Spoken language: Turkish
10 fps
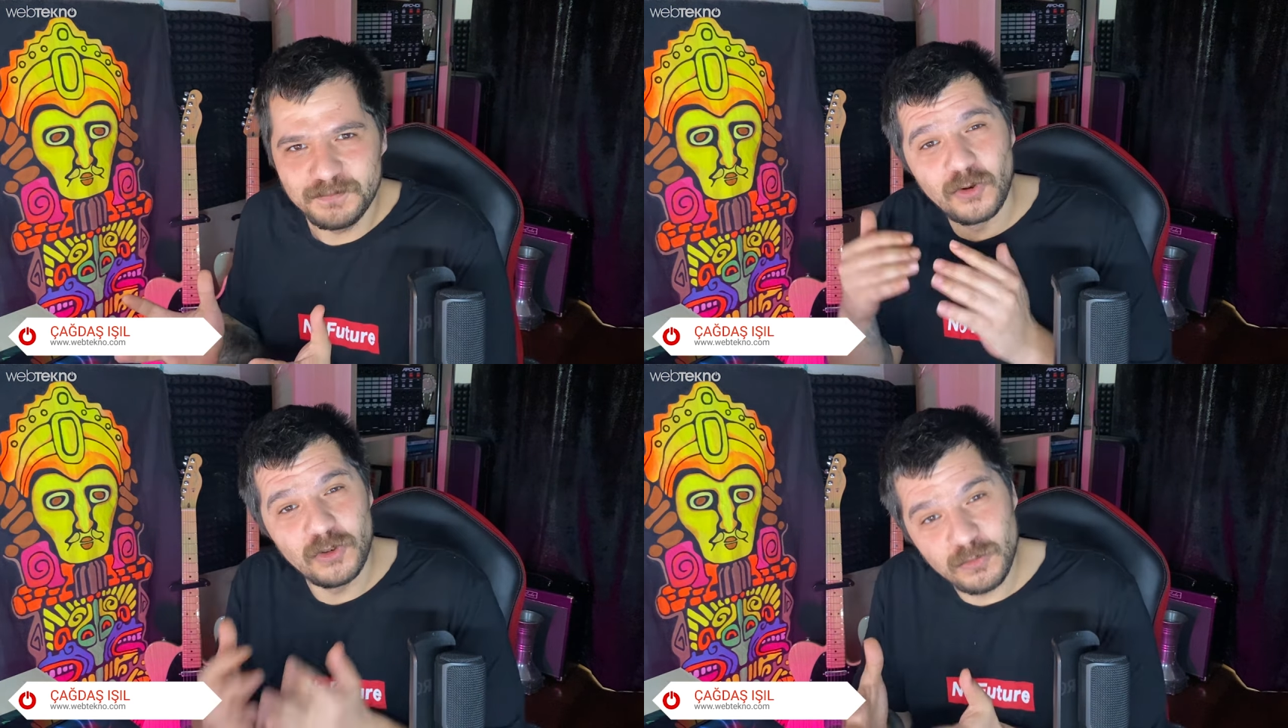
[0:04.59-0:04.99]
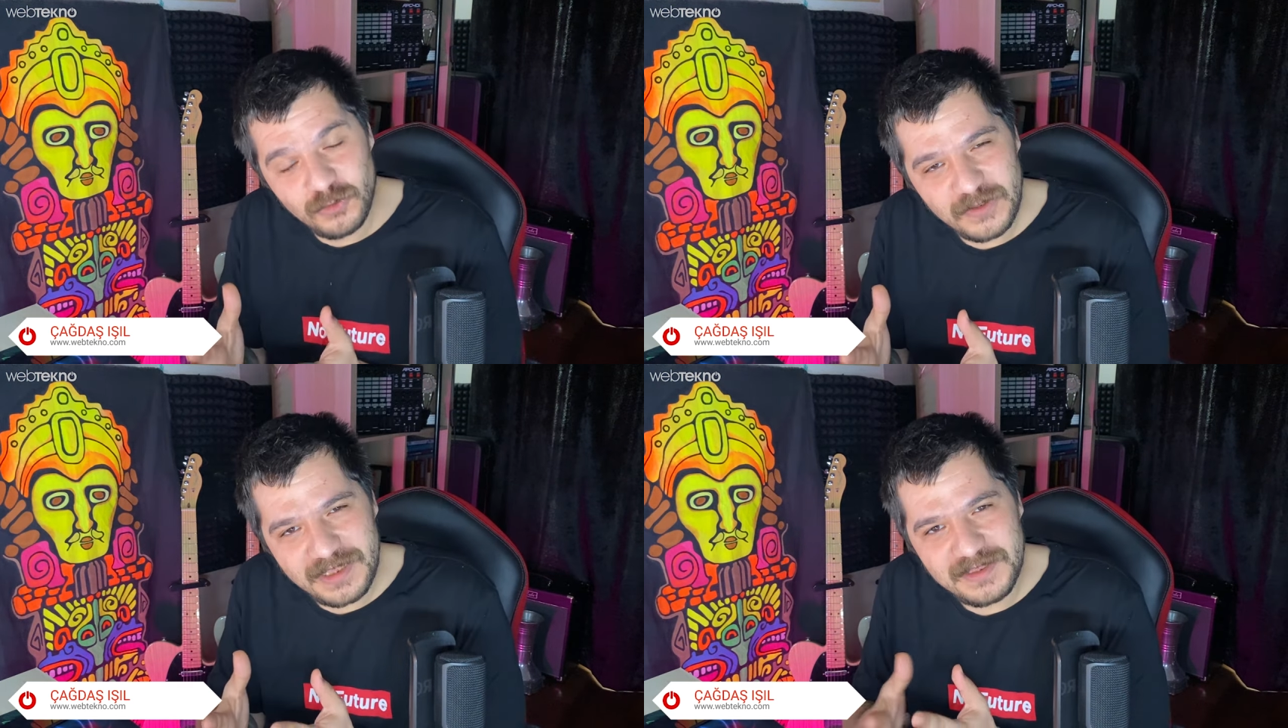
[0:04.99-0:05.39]

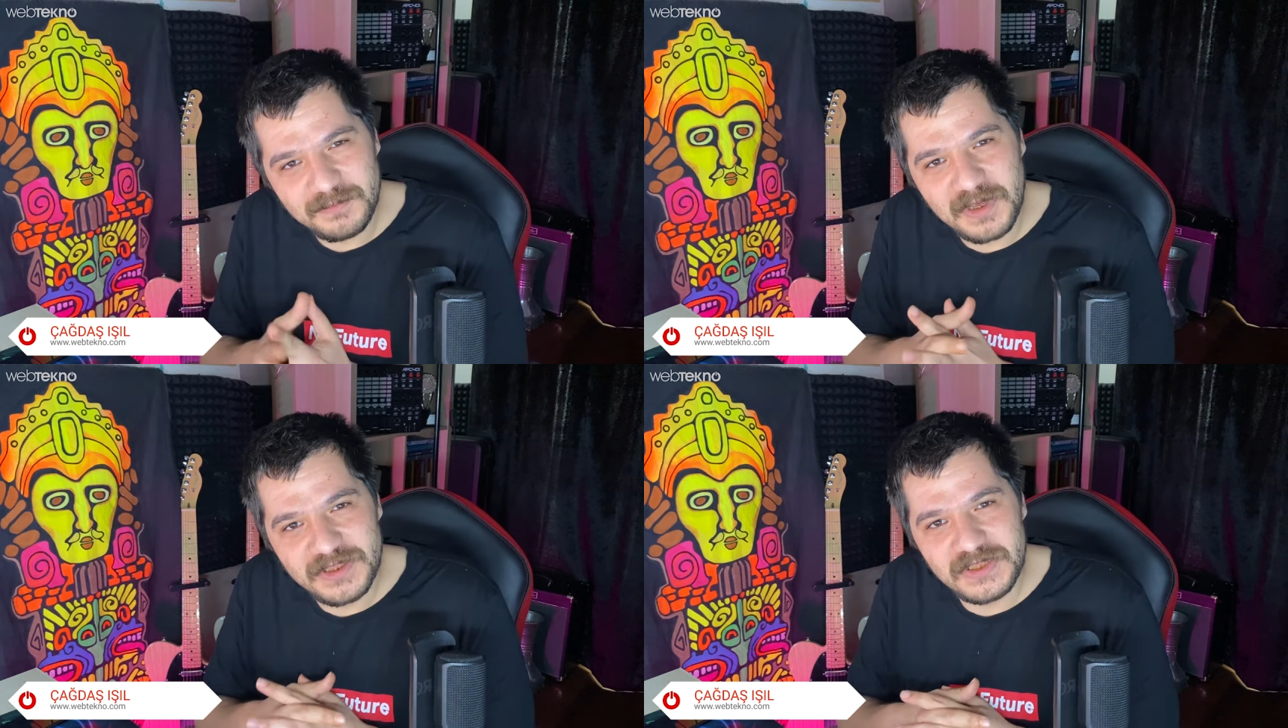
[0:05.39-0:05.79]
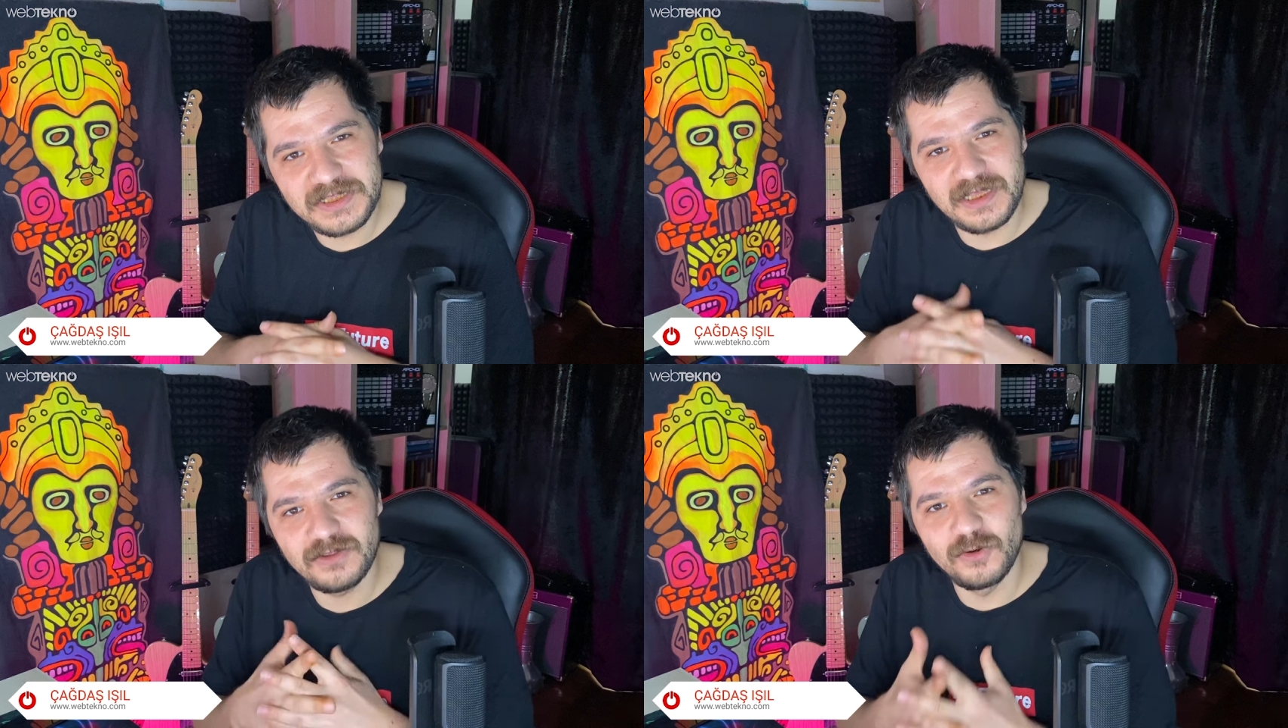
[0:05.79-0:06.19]
Konumuzu zaten
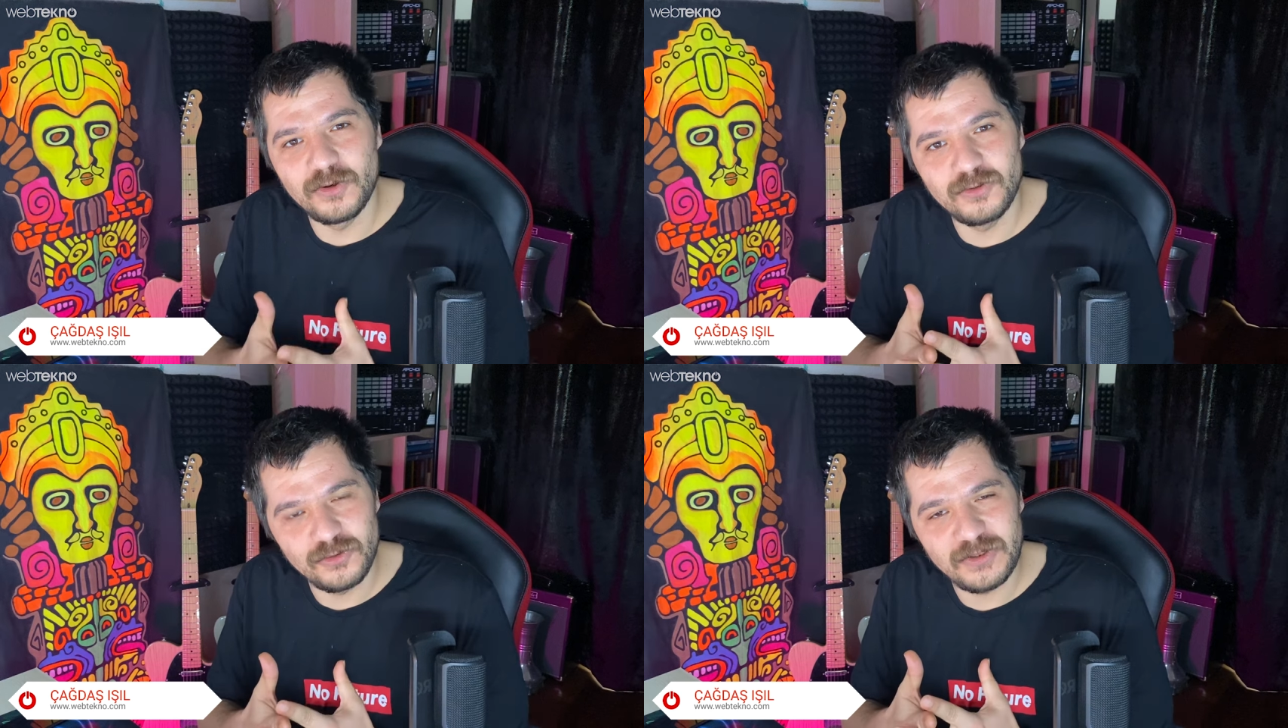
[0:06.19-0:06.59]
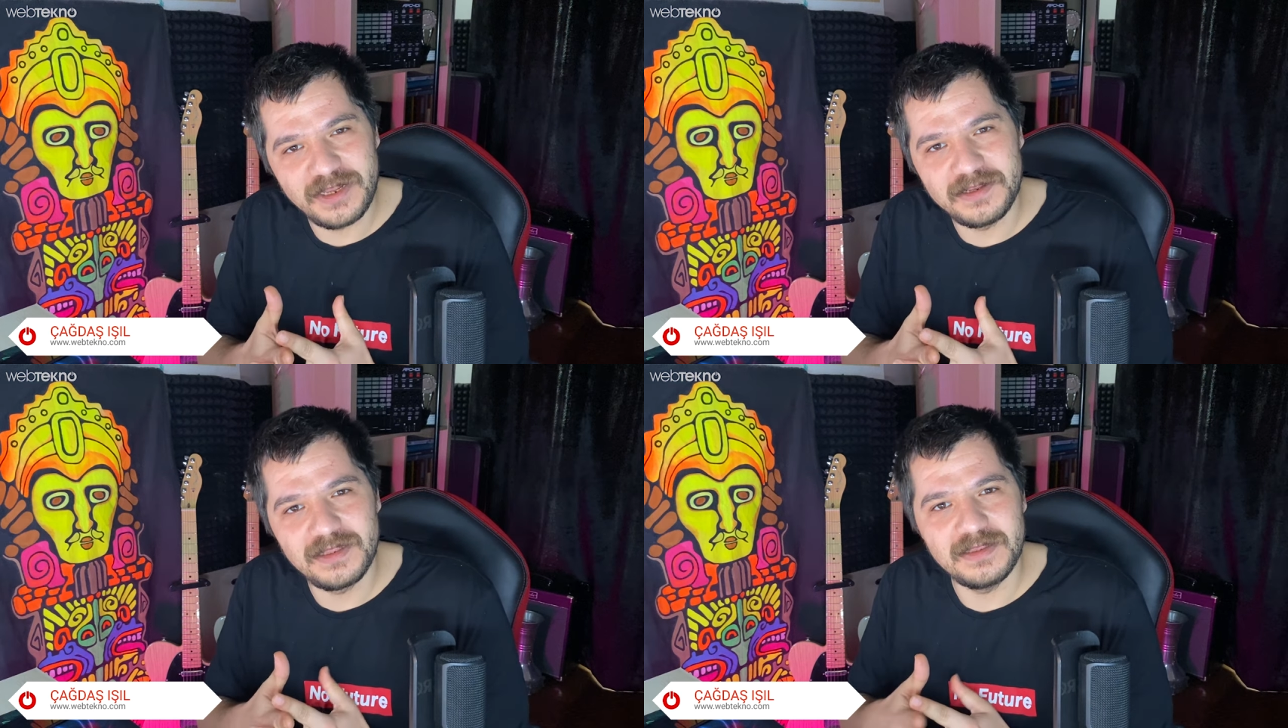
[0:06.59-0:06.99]
başlıktan gördünüz
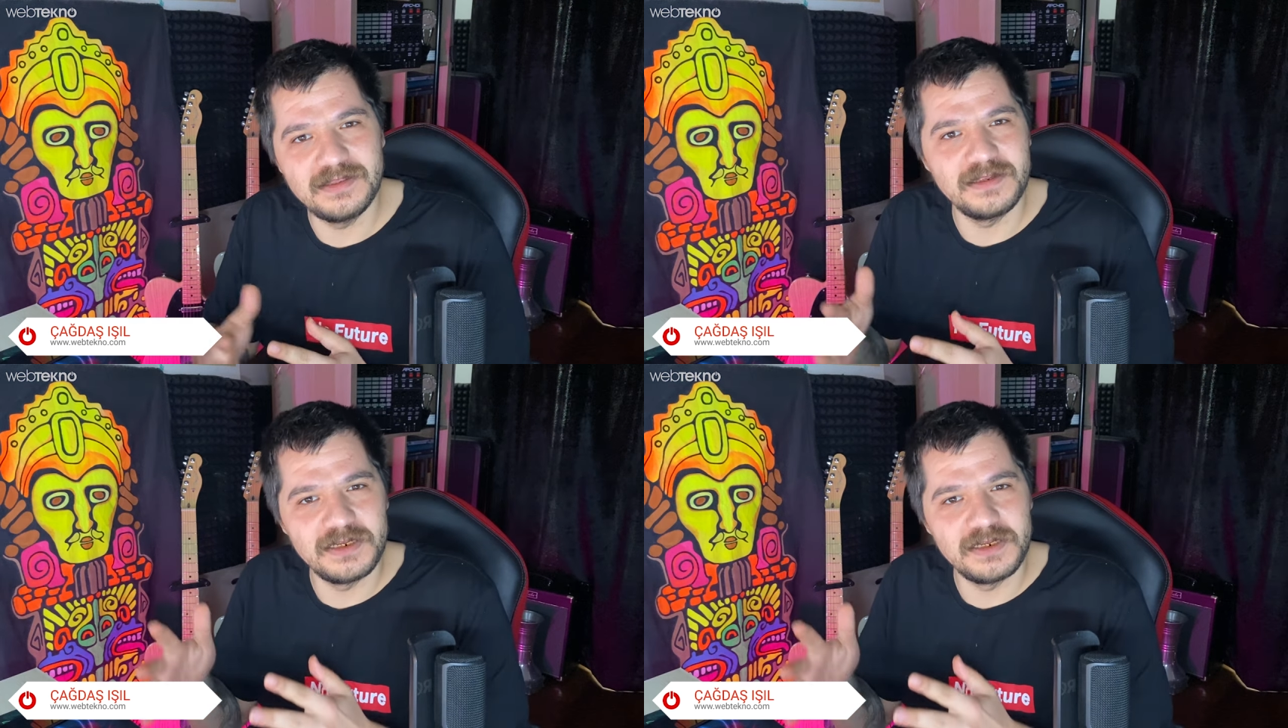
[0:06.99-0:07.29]
arkadaşlar.